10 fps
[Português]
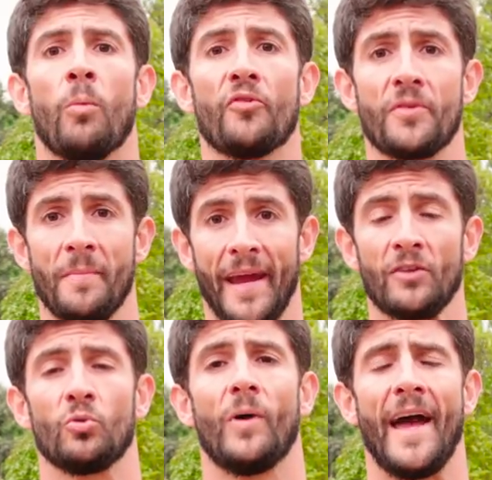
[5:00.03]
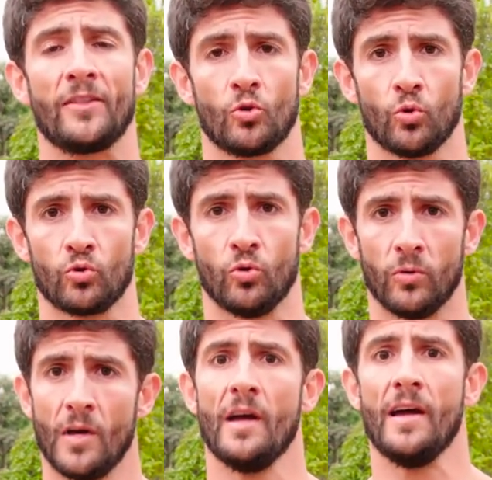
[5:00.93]
movimento é tudo.
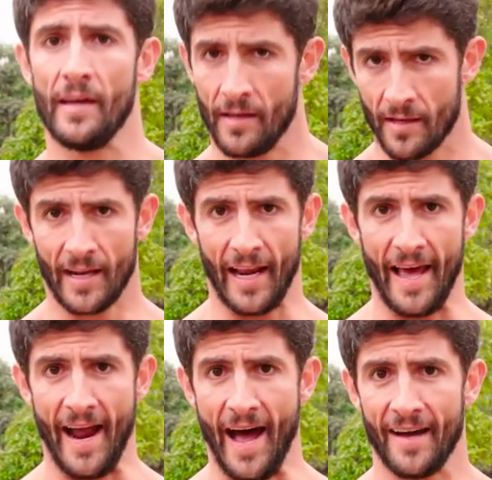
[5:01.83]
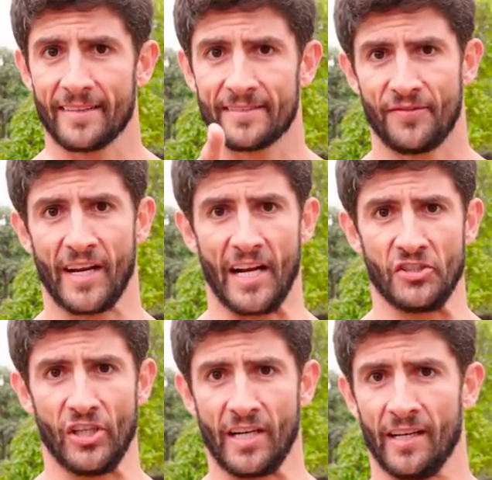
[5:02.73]
Galera, fica a
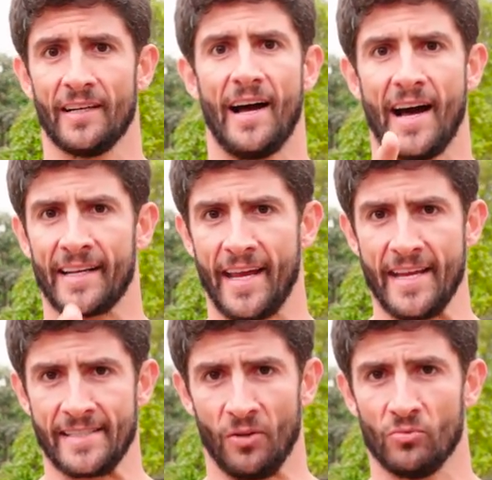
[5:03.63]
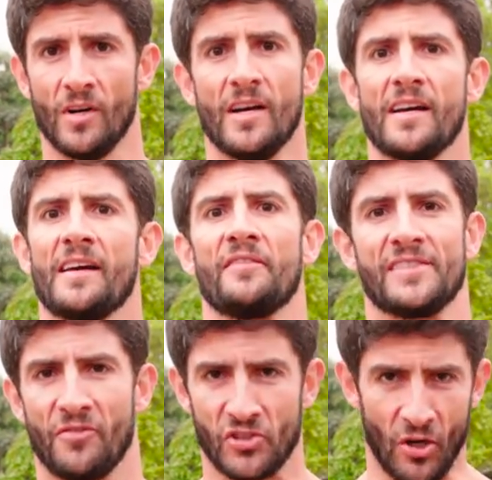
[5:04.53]
dica: aqueçam.
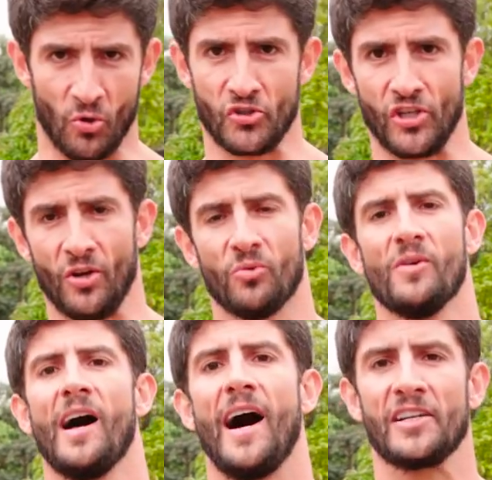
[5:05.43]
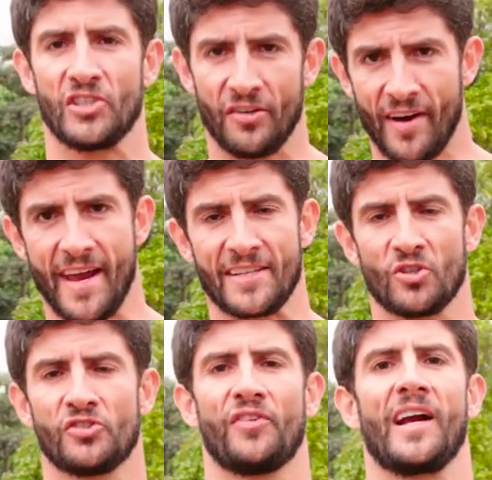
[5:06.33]
Se você curtiu, ativa aí as
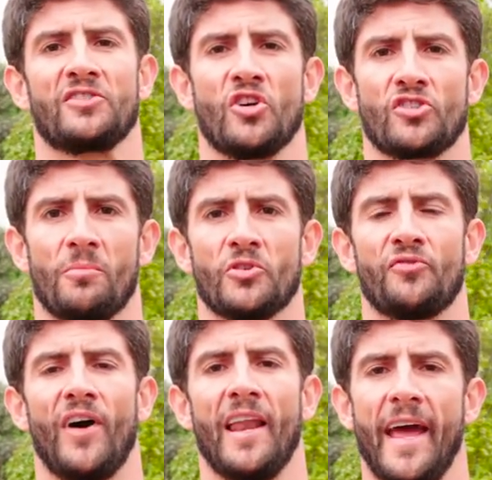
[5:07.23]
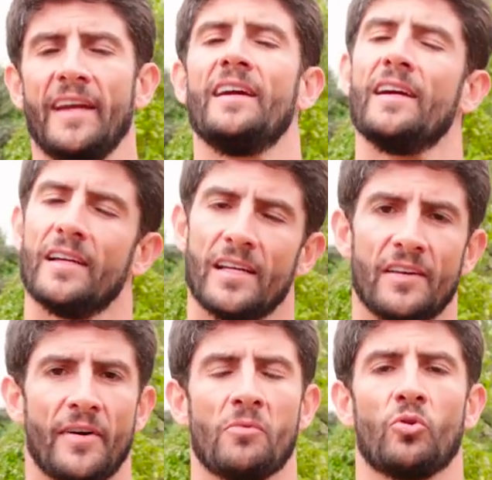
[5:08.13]
notificações como eu te falei
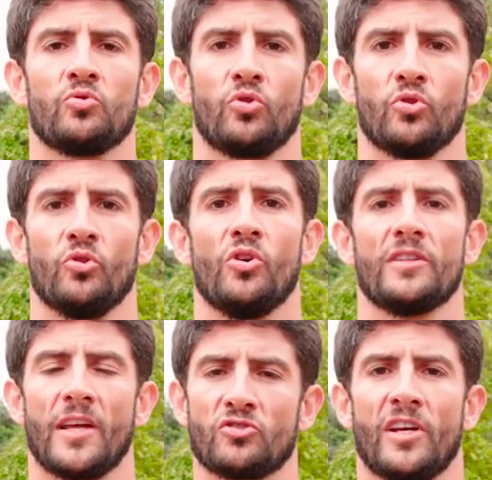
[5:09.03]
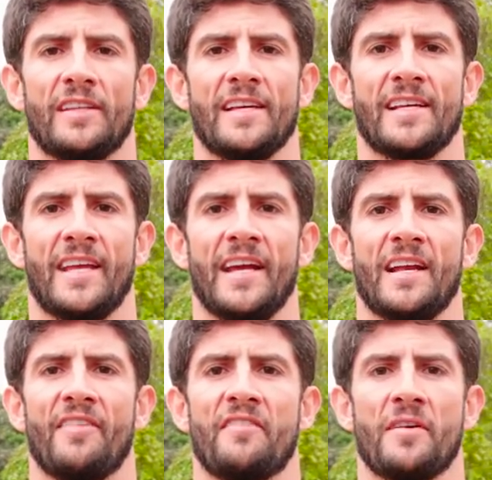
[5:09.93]
e vamos com tudo. Tenho certeza que
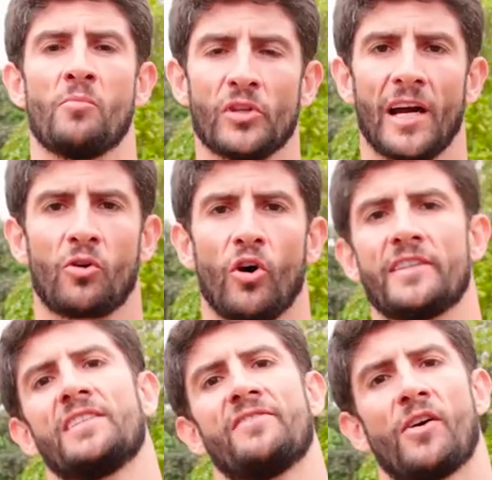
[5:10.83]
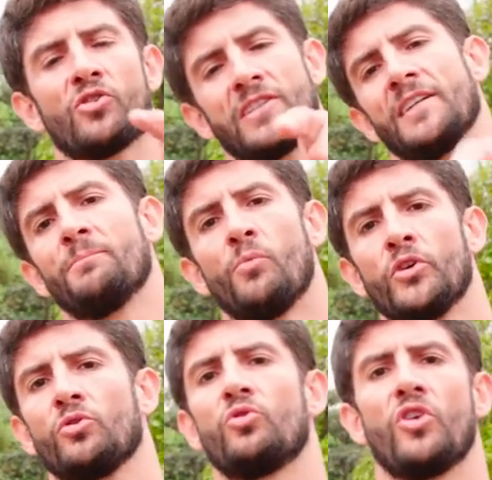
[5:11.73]
ainda vai vir muita coisa e você vai gostar
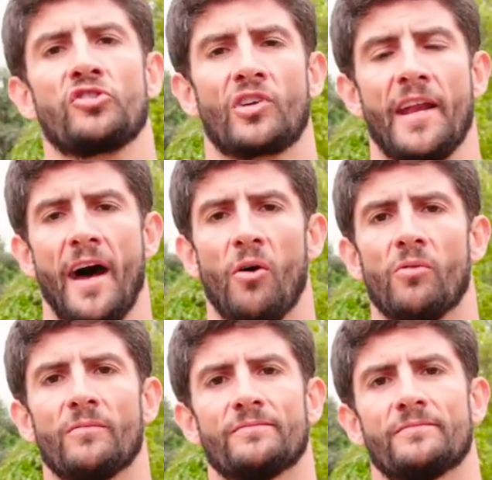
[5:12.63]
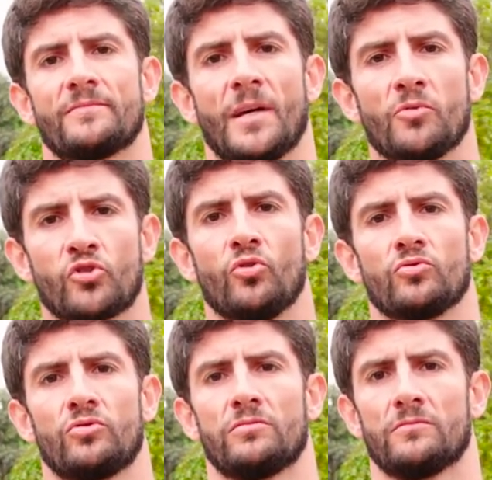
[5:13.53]
muito do nosso canal. Tamo
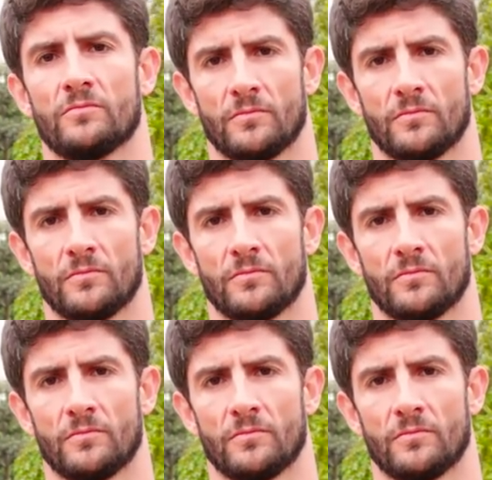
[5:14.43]
junto!